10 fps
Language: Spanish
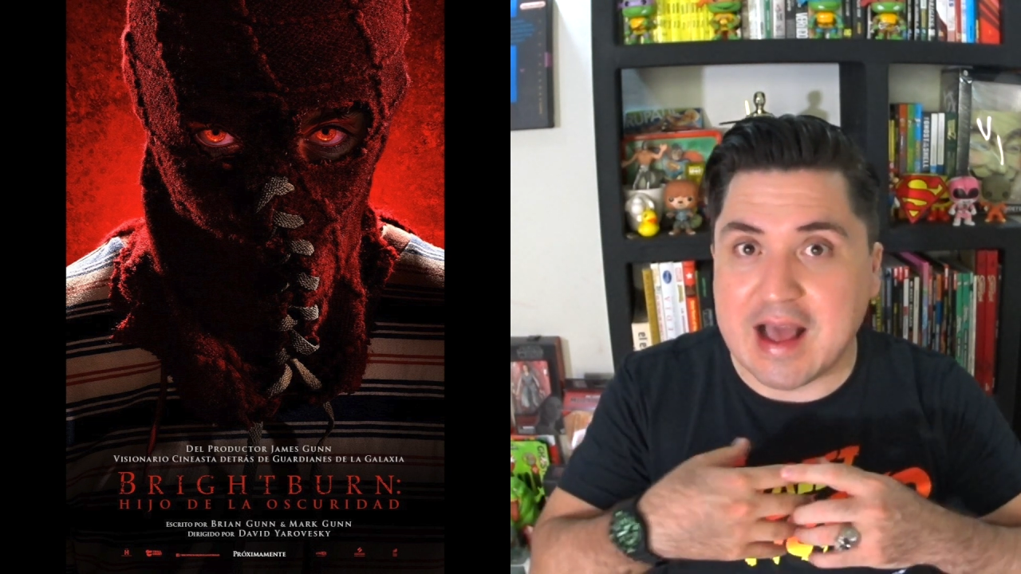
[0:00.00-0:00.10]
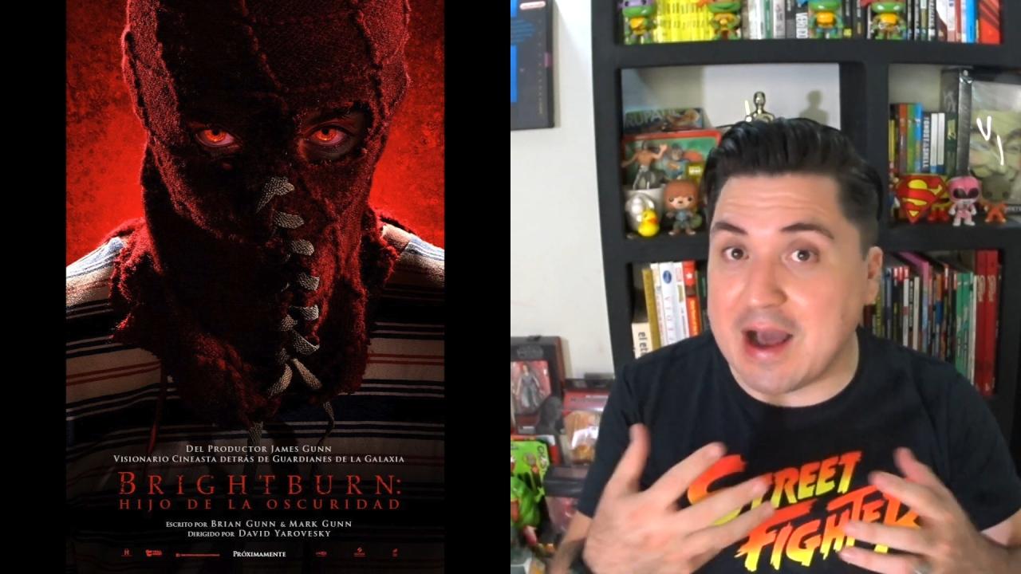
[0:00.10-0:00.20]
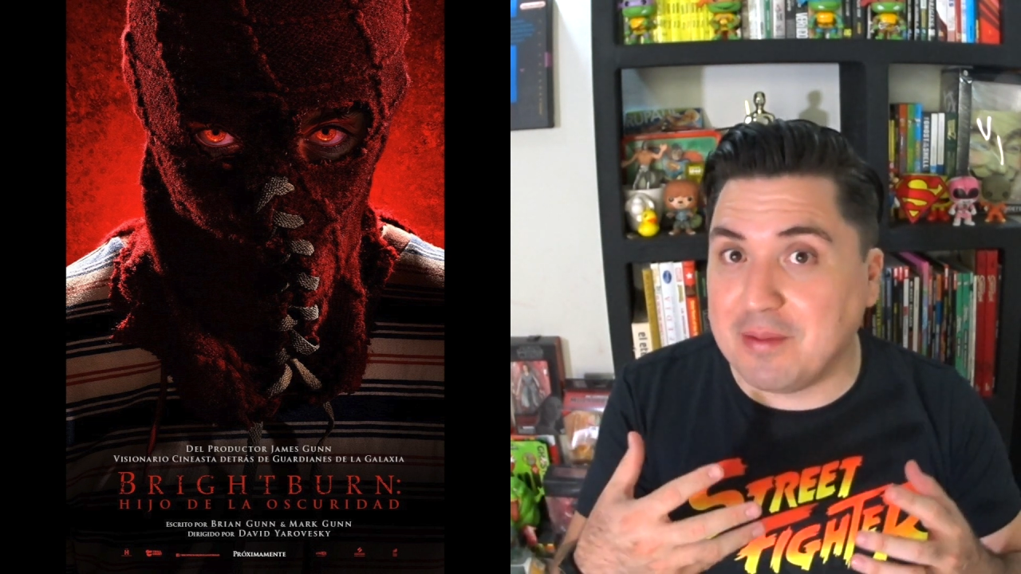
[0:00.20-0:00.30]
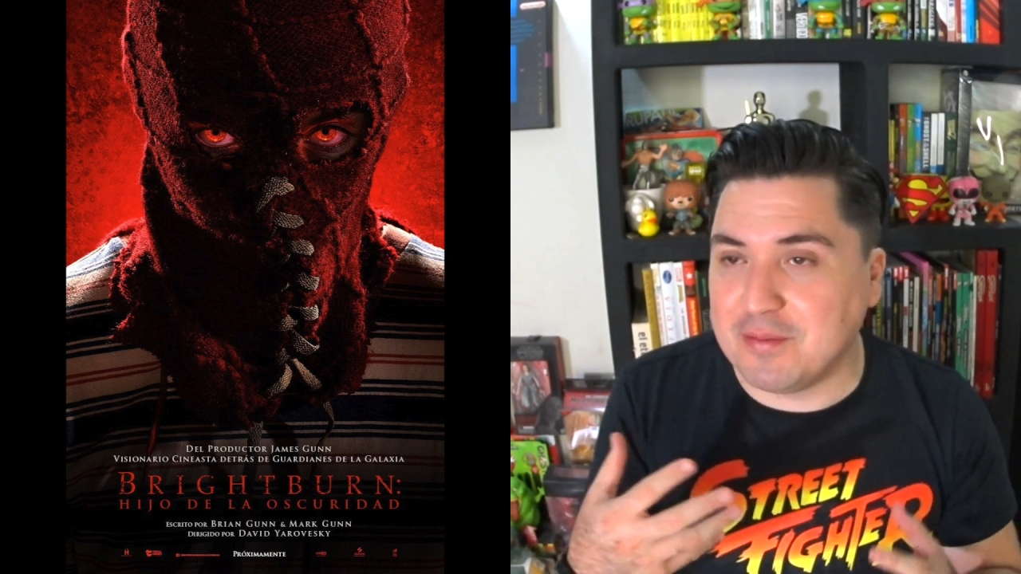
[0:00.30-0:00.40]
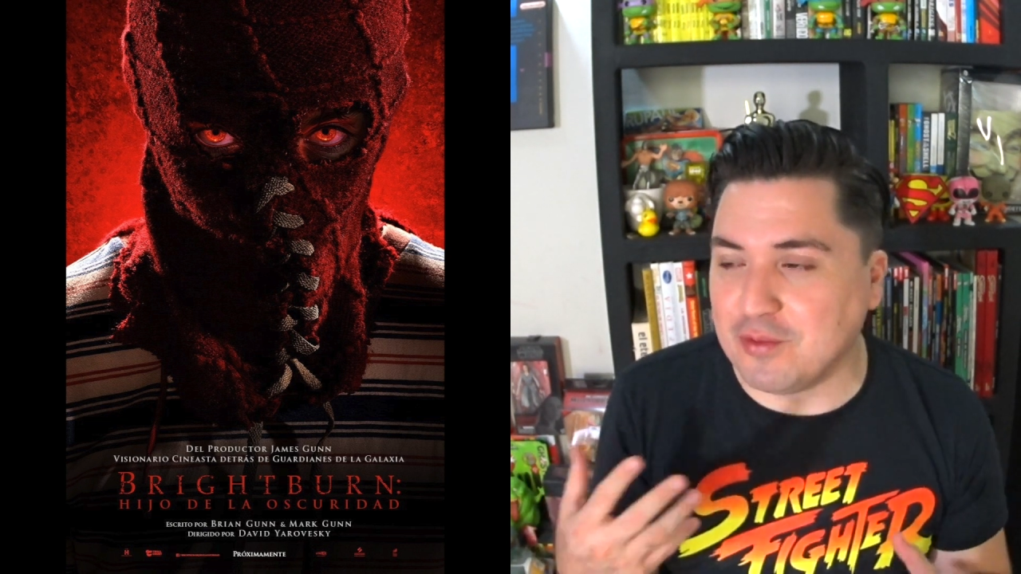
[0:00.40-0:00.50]

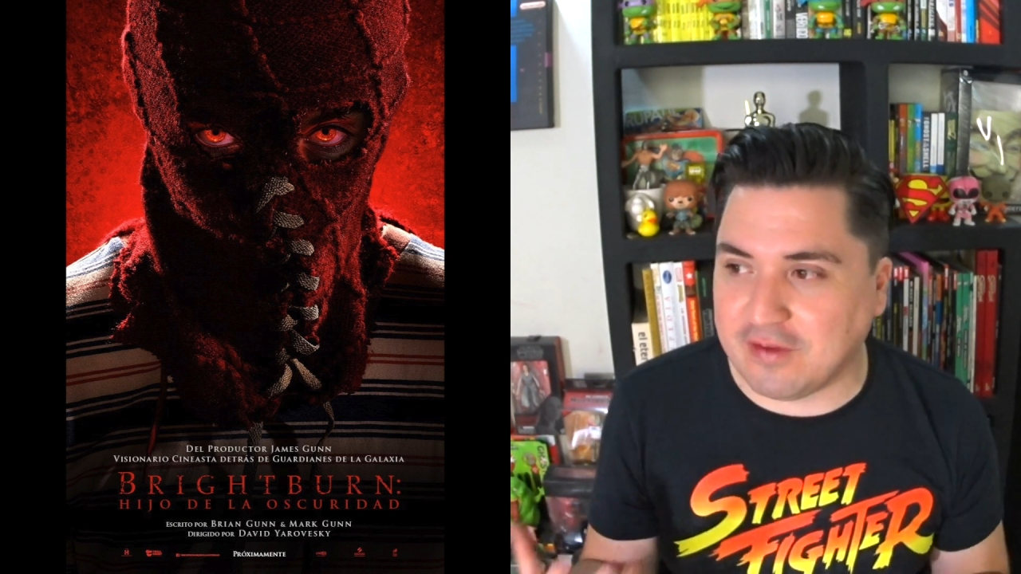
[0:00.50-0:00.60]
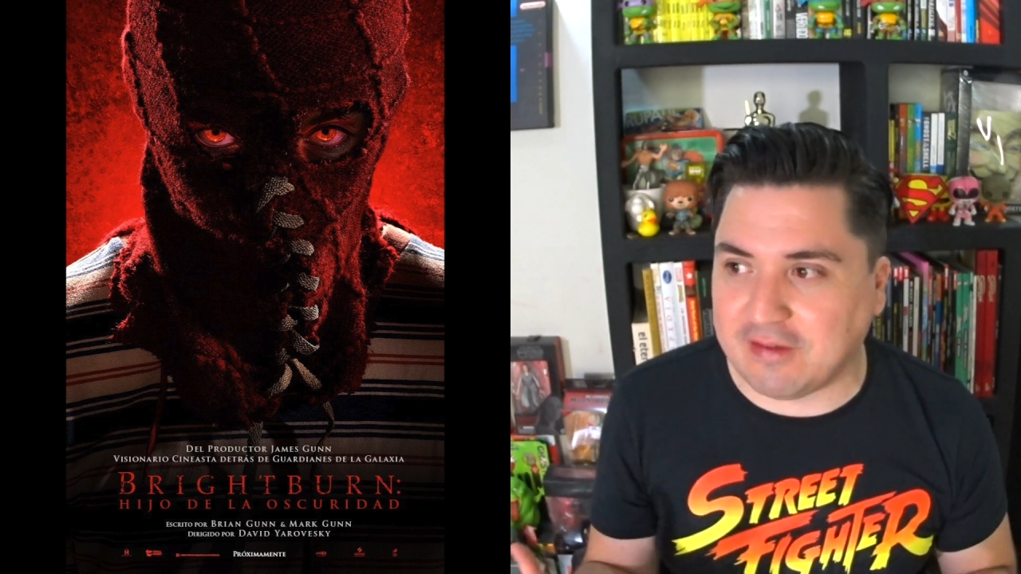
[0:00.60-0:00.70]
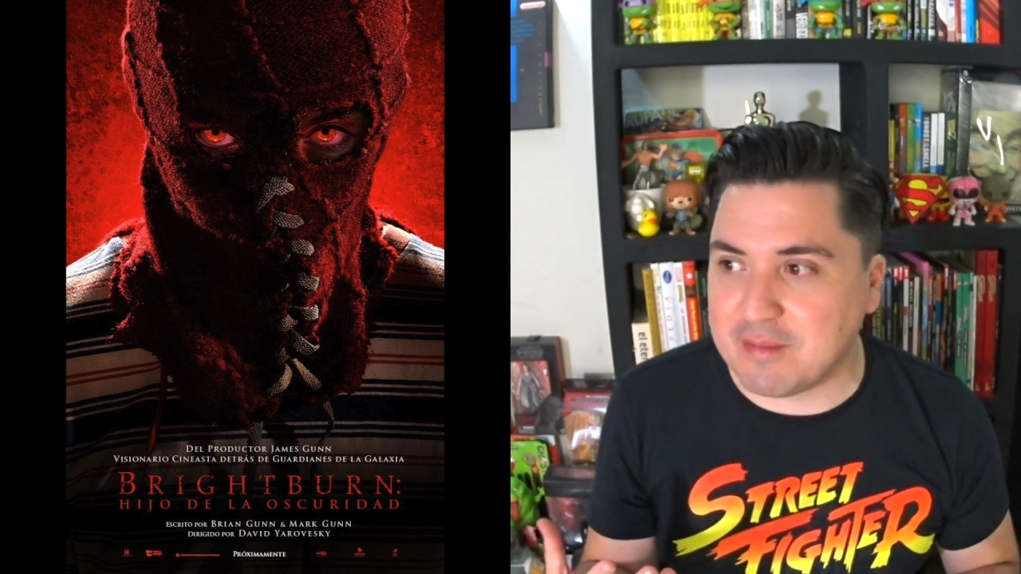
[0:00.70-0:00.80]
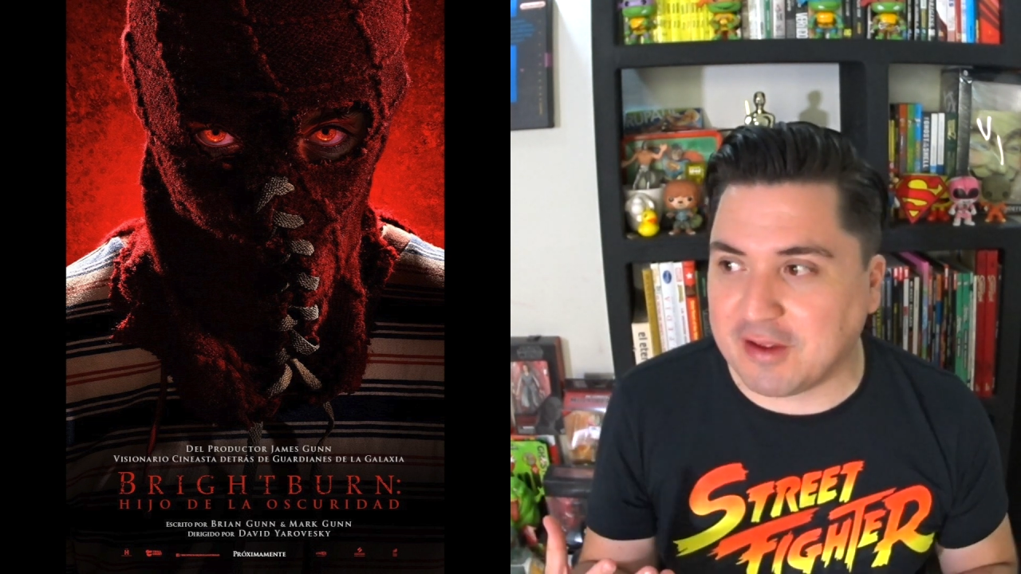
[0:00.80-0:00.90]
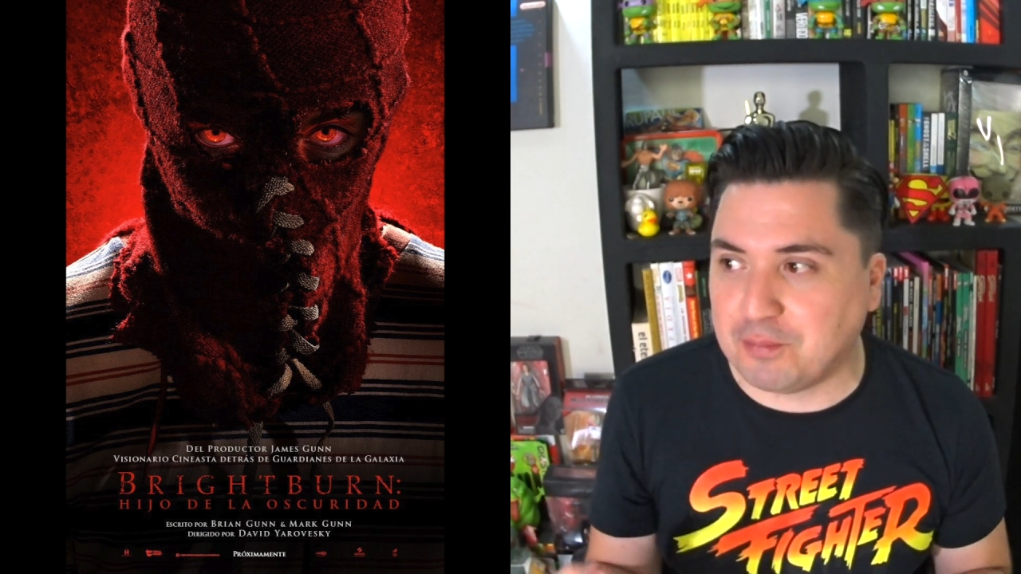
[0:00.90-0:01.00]
abre
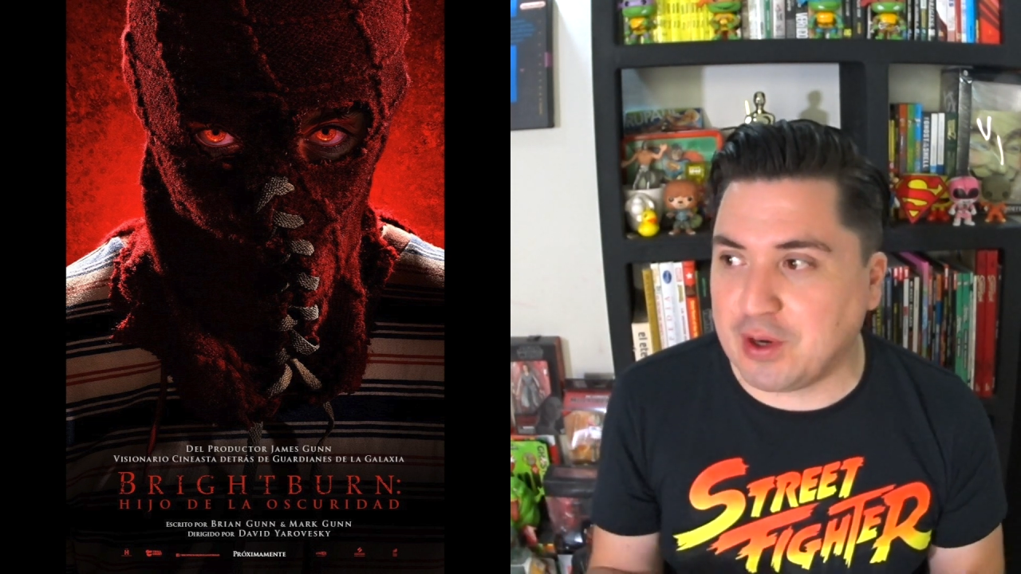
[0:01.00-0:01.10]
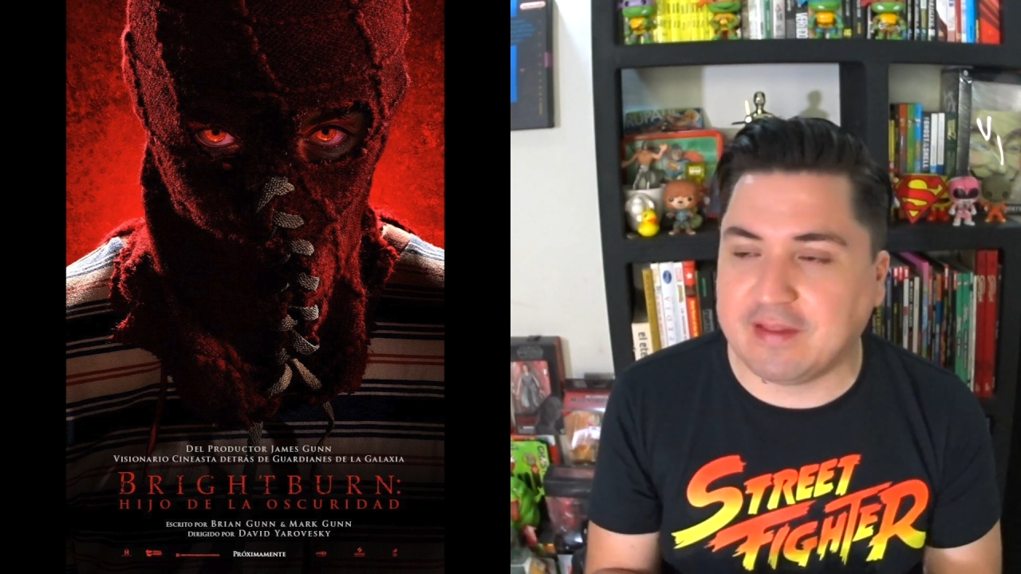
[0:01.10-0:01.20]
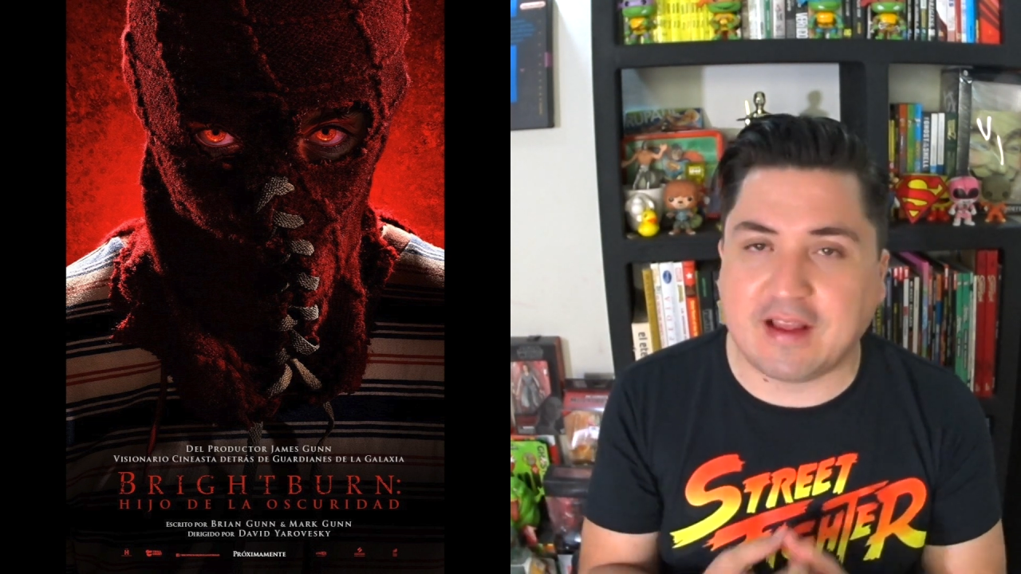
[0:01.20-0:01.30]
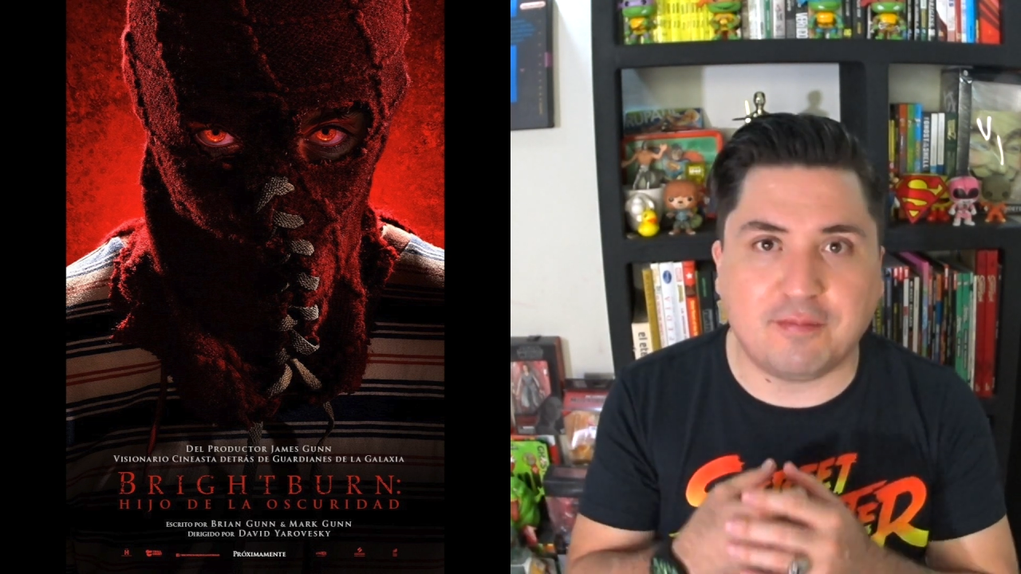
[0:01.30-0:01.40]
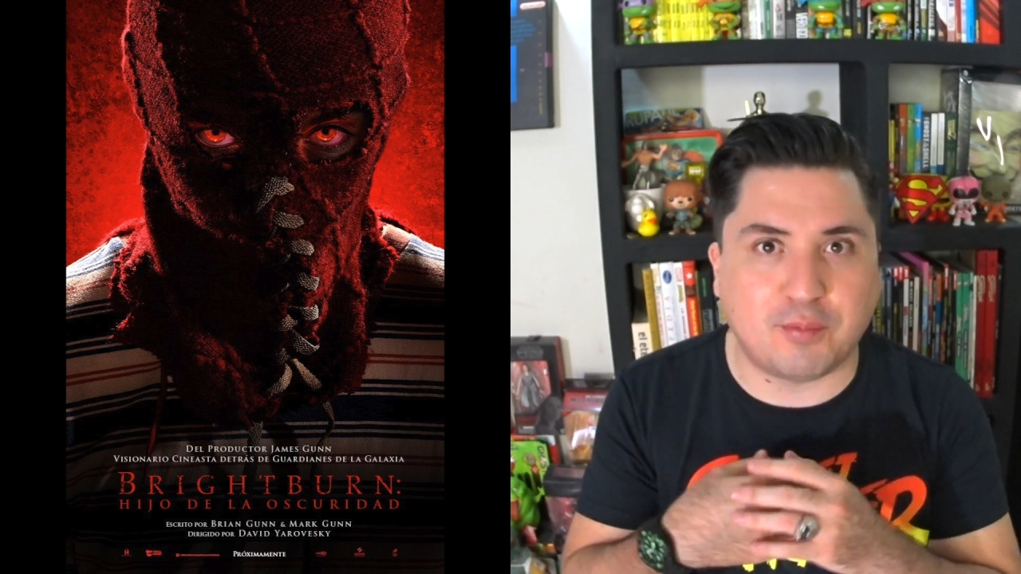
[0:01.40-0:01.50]
muchísimas puertas,